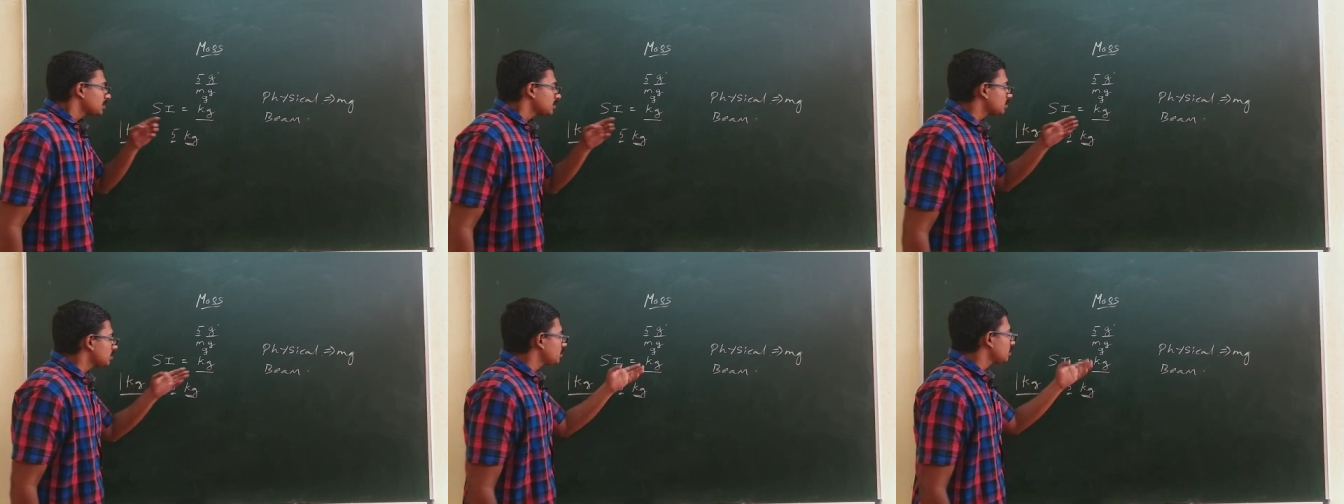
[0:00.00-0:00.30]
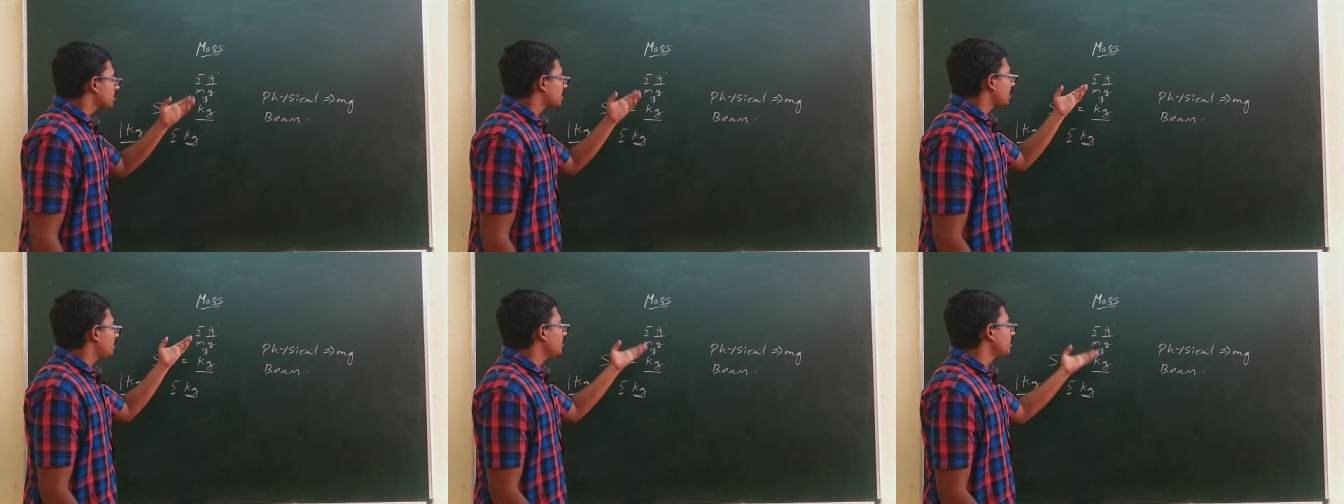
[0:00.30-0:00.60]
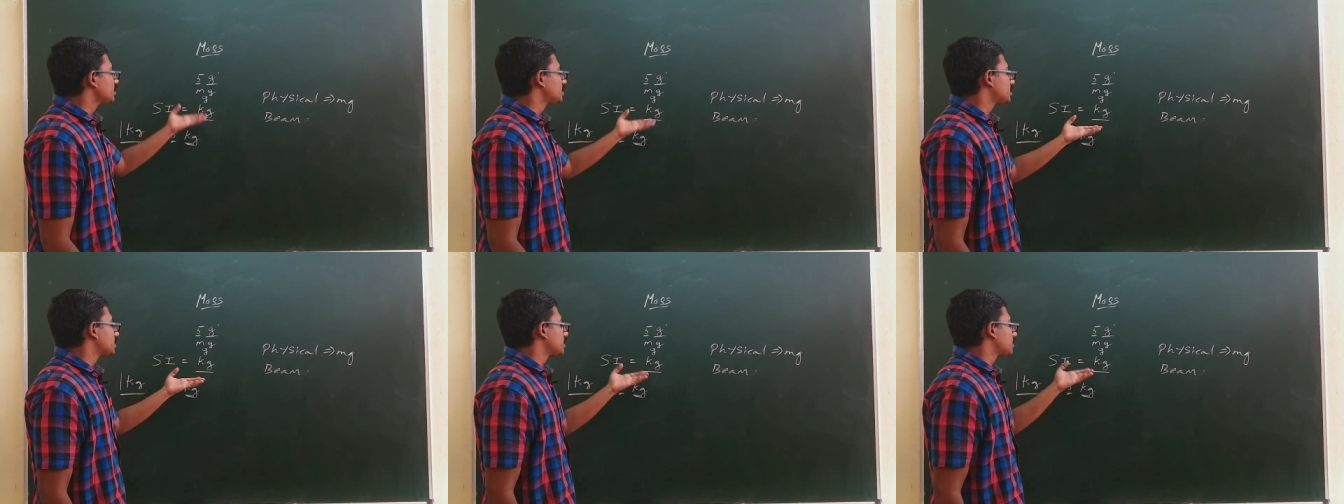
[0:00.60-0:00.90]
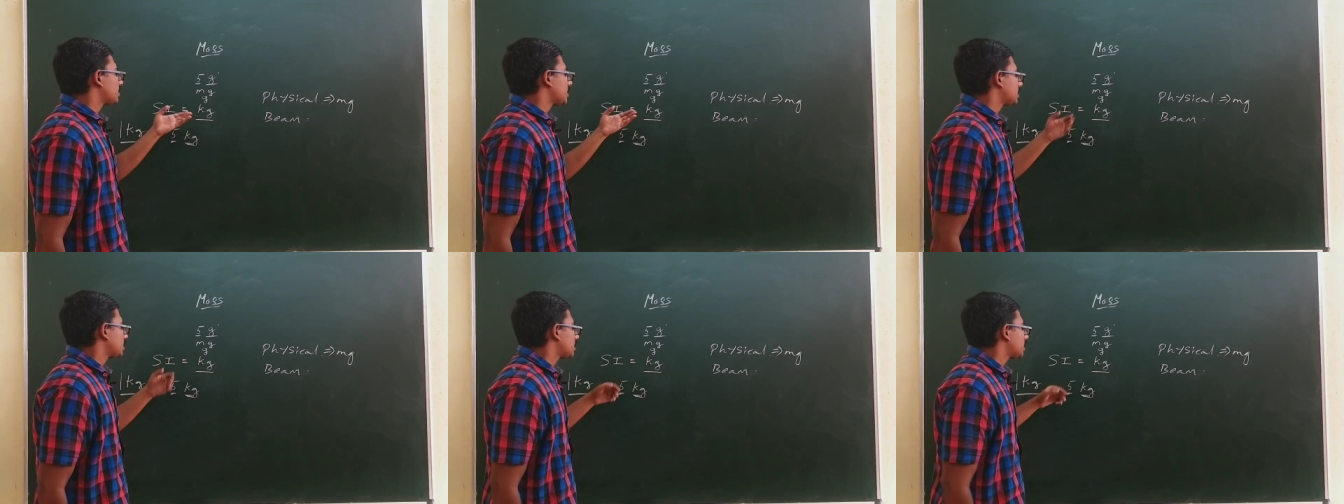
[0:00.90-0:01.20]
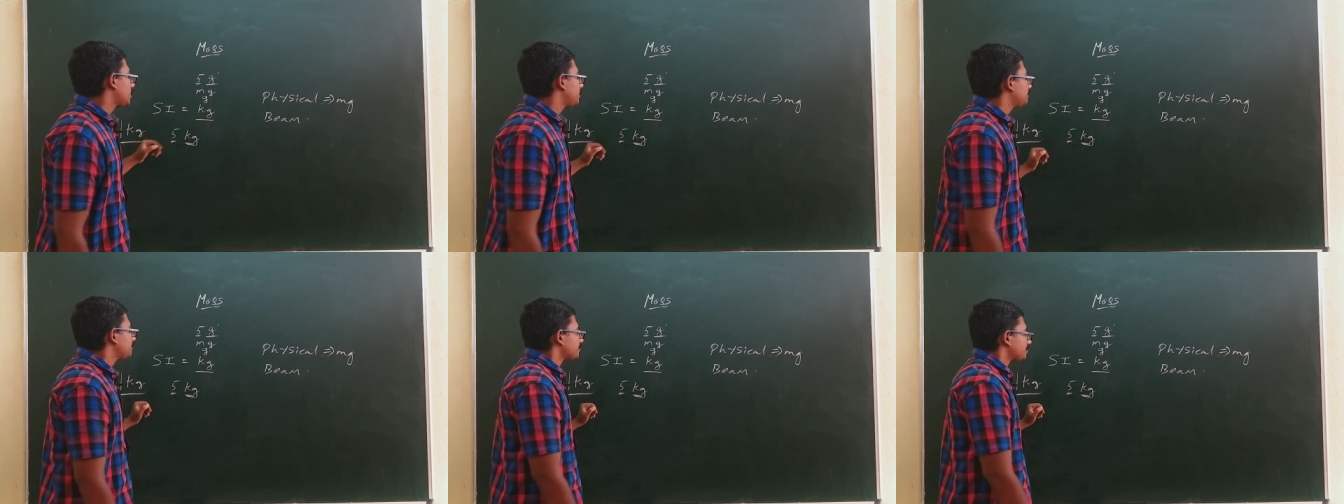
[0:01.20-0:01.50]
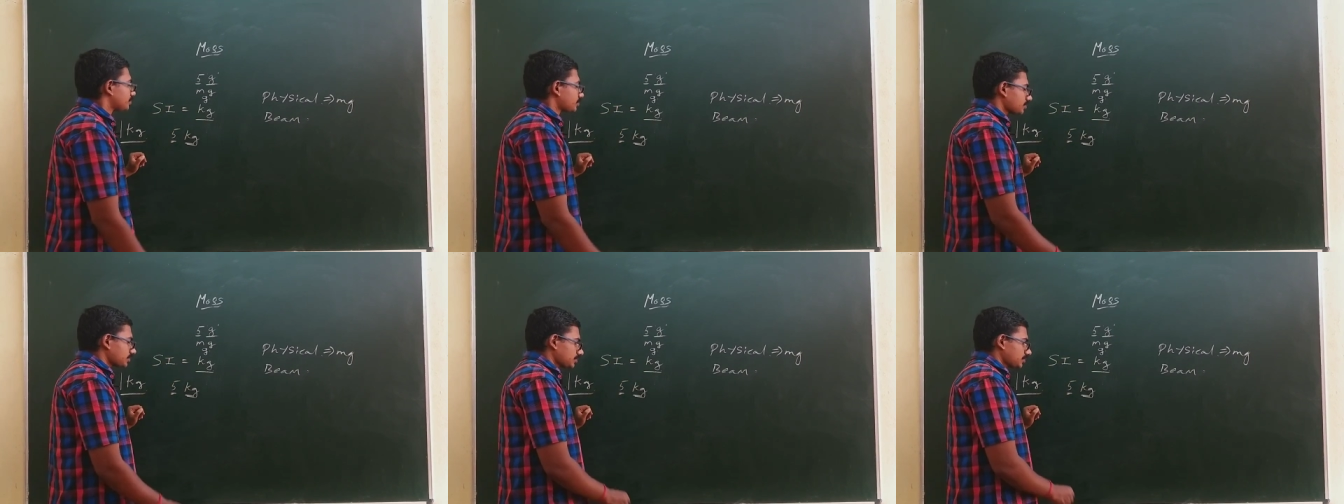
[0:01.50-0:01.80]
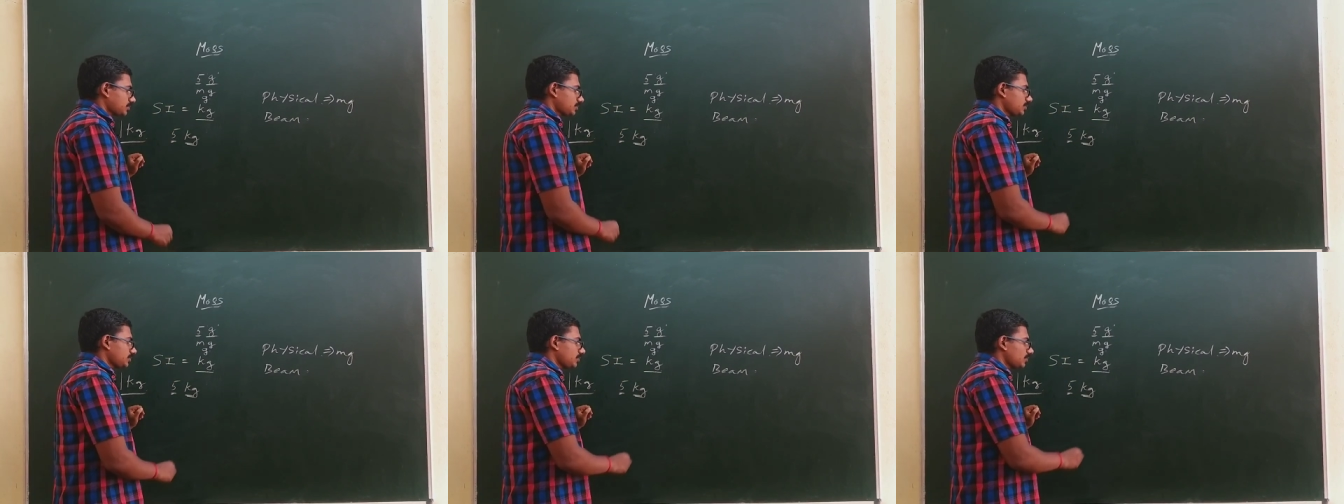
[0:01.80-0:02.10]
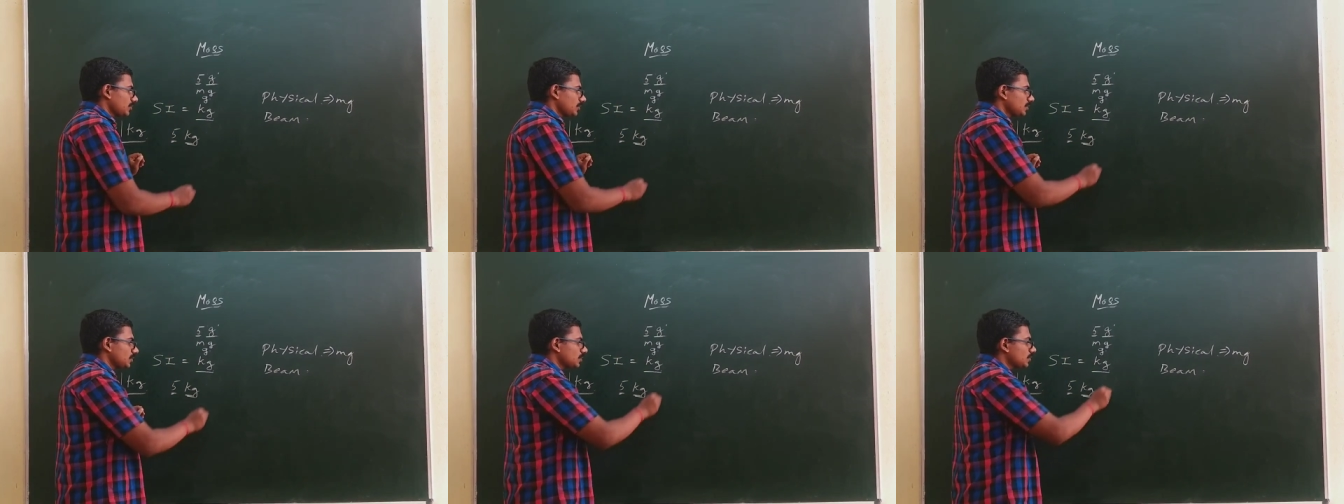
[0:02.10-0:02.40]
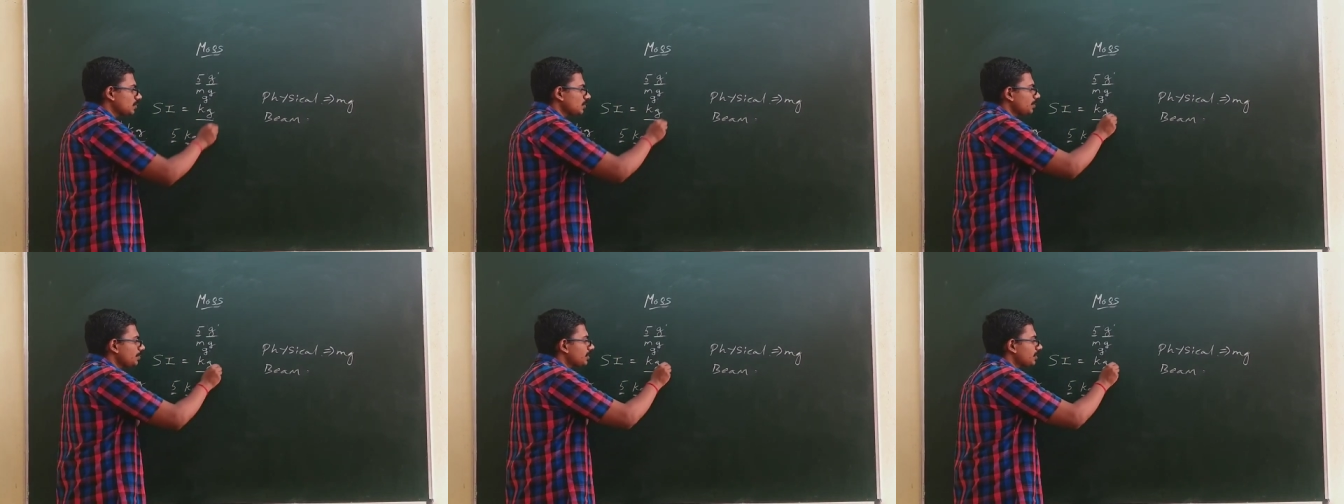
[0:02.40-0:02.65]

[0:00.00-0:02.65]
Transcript: ஸோ கன்வர்ஷன்ஸ் பார்த்துடலாம் ஸோ